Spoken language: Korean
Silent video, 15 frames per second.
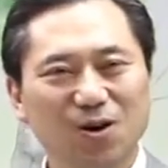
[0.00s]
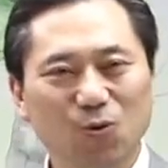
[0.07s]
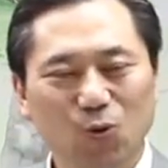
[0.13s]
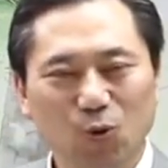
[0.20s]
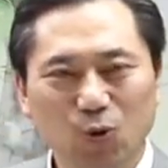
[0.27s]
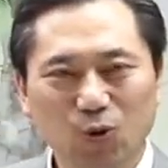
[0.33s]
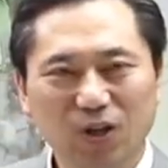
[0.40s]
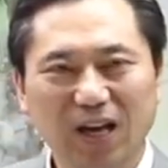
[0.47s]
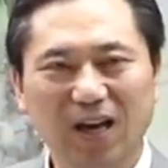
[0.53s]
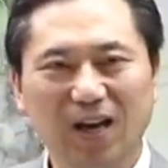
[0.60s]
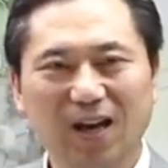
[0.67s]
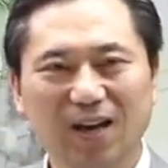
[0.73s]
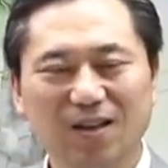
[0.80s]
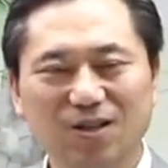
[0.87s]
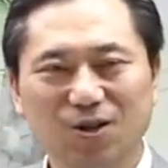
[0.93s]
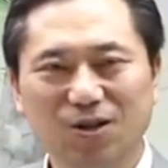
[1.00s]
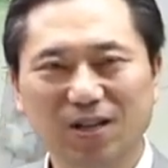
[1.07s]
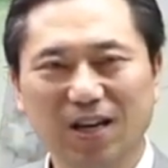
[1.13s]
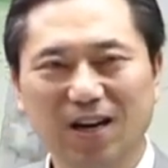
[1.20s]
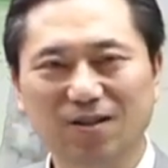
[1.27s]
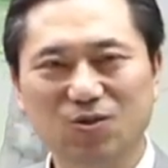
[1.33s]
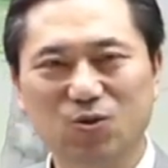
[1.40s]
5대
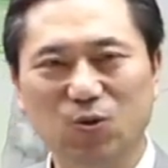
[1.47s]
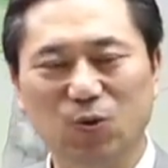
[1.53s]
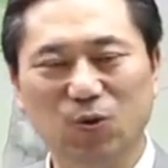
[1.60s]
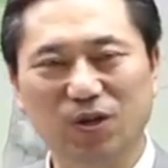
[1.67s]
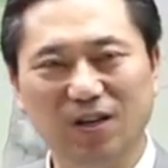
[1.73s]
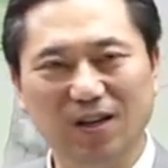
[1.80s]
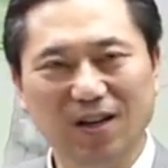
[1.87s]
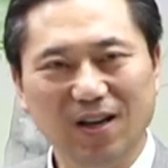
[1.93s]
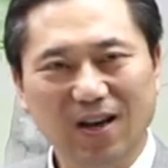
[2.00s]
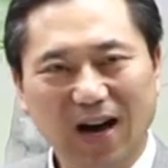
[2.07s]
영양소를